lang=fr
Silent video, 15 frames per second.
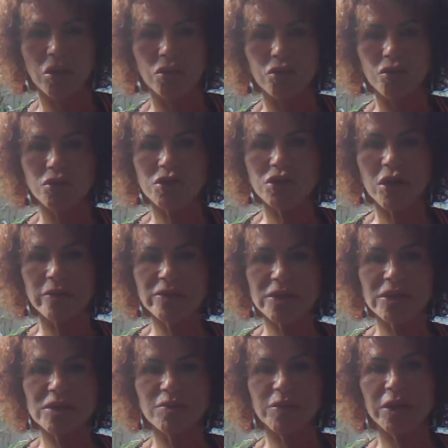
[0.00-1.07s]
Nous sommes
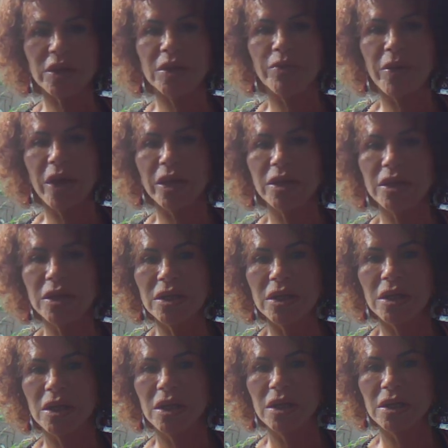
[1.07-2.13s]
inspirés par Élie
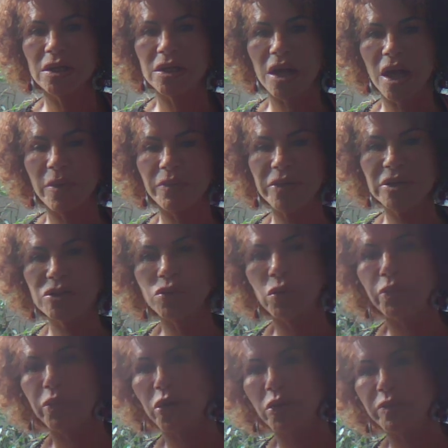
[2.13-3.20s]
qui a appelé son
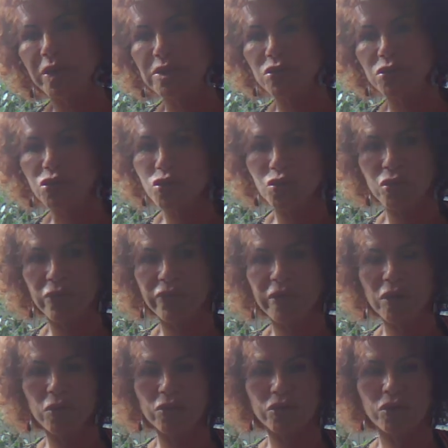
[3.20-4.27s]
peuple à se soulever
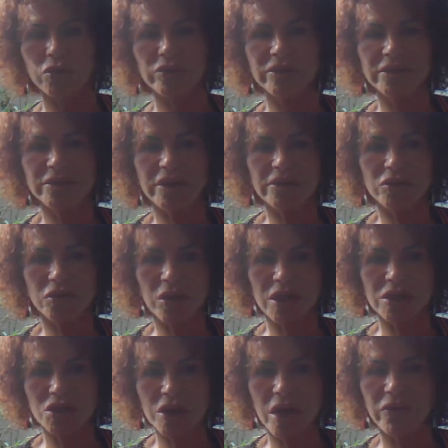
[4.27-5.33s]
contre le dictateur
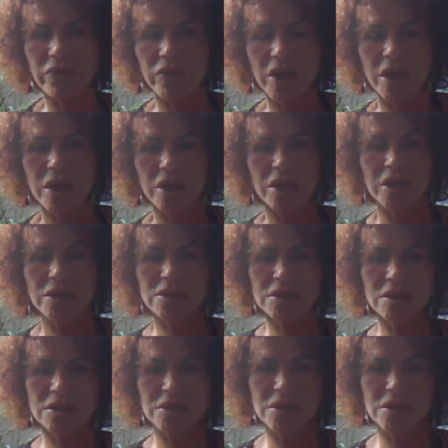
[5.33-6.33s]
Achave et ses